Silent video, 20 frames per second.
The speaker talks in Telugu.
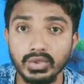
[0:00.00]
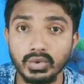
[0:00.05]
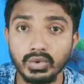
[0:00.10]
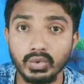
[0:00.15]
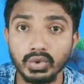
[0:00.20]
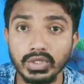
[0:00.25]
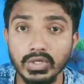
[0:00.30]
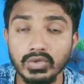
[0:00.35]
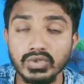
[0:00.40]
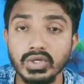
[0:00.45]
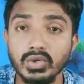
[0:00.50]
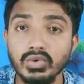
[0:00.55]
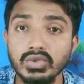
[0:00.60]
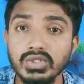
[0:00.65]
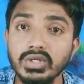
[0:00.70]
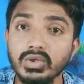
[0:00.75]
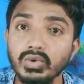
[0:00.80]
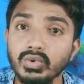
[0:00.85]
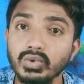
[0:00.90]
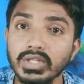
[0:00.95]
టూ థౌజండ్
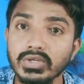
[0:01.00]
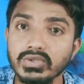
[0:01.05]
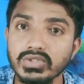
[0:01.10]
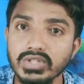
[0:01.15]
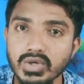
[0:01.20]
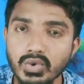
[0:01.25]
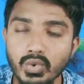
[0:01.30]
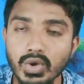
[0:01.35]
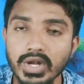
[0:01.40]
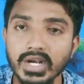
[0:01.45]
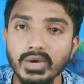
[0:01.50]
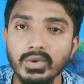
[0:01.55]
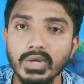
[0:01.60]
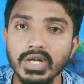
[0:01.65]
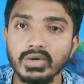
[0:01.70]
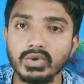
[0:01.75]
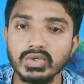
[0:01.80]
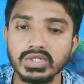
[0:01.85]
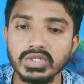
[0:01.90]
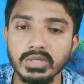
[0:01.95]
నుంచి టూ థౌజండ్ టూ హండ్రెడ్
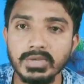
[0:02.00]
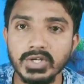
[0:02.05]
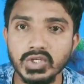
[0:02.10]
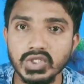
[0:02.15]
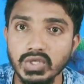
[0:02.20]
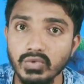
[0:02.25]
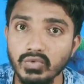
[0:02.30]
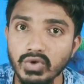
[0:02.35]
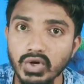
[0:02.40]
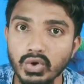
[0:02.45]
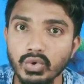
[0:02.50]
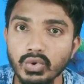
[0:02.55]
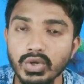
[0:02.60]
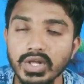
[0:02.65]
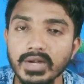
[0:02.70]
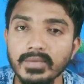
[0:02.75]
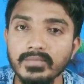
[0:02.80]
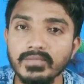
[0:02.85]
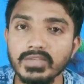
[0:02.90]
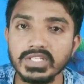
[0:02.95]
వరకు వస్తే మీకు సివిల్లో
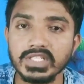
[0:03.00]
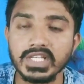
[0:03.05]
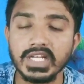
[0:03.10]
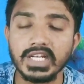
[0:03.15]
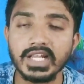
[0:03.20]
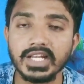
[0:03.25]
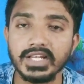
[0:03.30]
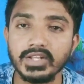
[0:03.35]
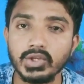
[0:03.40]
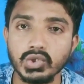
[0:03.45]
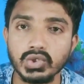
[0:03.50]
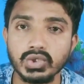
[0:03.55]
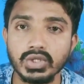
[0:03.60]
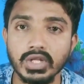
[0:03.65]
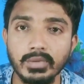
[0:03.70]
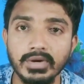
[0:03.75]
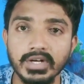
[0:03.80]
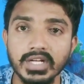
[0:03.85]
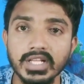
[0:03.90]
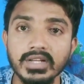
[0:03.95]
కూడా సీట్ అనేది వస్తుంది
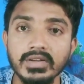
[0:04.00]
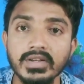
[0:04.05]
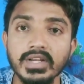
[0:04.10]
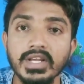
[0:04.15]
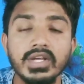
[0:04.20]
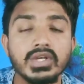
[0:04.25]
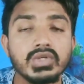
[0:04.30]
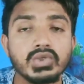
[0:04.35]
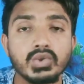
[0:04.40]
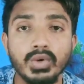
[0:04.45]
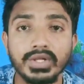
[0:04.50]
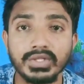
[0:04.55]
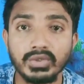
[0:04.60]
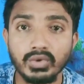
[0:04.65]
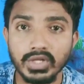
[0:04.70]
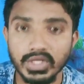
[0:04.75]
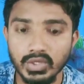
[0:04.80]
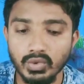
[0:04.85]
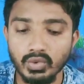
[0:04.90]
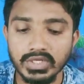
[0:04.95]
అనమాట సో అది
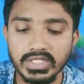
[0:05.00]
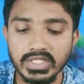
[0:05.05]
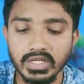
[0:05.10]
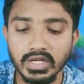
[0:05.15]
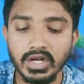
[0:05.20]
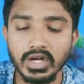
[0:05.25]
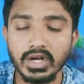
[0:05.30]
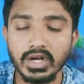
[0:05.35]
కూడా యూనివర్సి